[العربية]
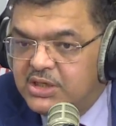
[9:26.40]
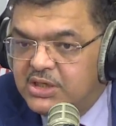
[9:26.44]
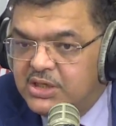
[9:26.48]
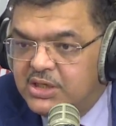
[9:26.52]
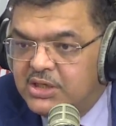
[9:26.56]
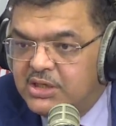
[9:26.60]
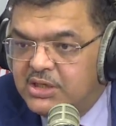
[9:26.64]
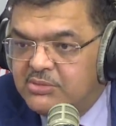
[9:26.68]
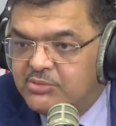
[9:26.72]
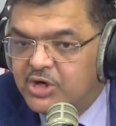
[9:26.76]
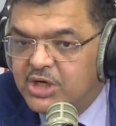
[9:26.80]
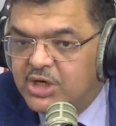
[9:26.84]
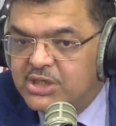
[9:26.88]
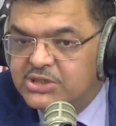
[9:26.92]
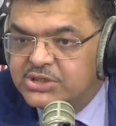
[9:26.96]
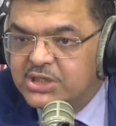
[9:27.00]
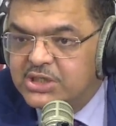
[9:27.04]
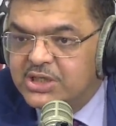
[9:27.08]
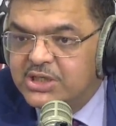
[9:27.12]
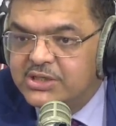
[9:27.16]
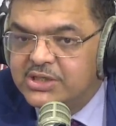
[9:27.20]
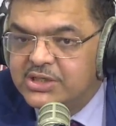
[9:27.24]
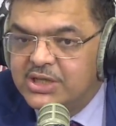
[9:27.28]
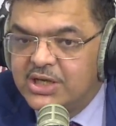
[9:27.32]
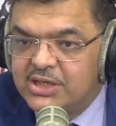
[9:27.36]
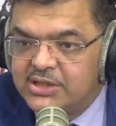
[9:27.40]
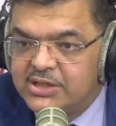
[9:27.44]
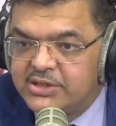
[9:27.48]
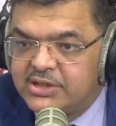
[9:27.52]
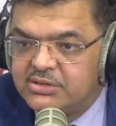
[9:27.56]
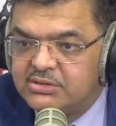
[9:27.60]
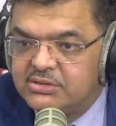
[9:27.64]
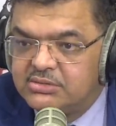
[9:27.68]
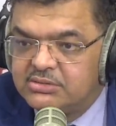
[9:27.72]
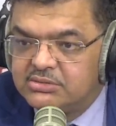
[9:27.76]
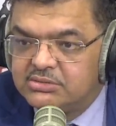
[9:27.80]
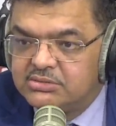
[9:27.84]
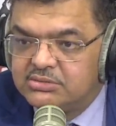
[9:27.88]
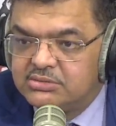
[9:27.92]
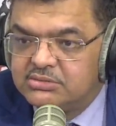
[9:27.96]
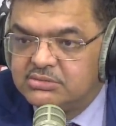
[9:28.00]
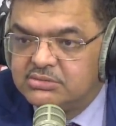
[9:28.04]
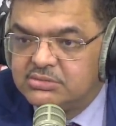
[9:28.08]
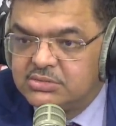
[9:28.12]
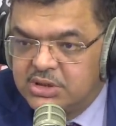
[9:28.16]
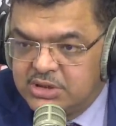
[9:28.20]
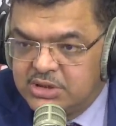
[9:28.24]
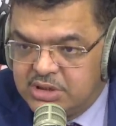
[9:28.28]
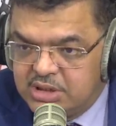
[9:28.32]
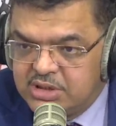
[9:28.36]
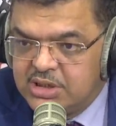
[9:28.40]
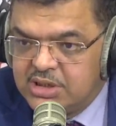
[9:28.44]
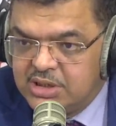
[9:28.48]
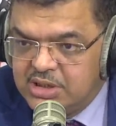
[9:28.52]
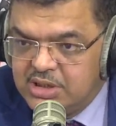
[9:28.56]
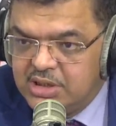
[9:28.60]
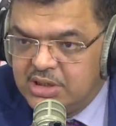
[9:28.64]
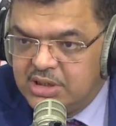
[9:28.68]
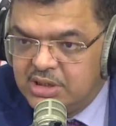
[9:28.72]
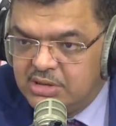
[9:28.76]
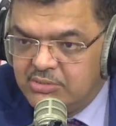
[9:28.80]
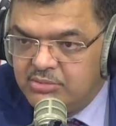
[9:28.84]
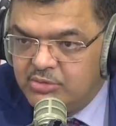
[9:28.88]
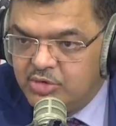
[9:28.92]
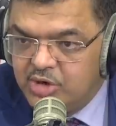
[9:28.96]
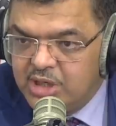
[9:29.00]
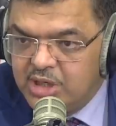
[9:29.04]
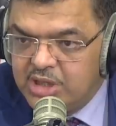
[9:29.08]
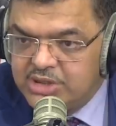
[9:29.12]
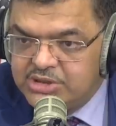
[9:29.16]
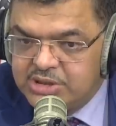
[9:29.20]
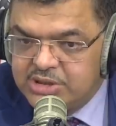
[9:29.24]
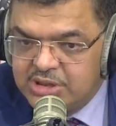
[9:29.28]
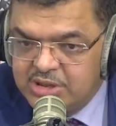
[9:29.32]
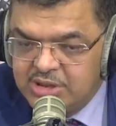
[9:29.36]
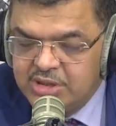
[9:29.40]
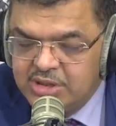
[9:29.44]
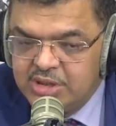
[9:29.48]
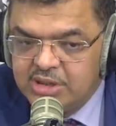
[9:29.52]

اللي المعالجه كانت غلطه هذا الدليل المعالجه